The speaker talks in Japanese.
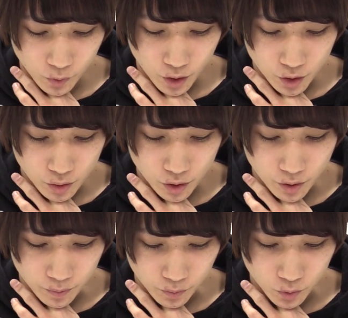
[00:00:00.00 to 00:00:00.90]
えナイス
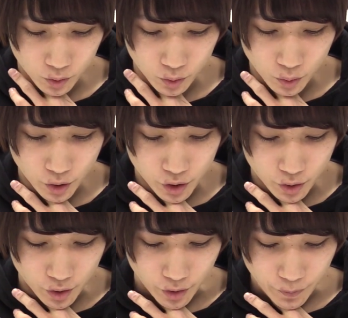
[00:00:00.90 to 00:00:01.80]
おお
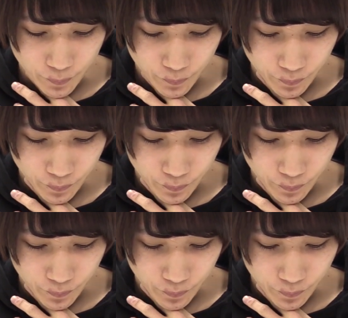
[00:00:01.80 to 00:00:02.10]
ナイス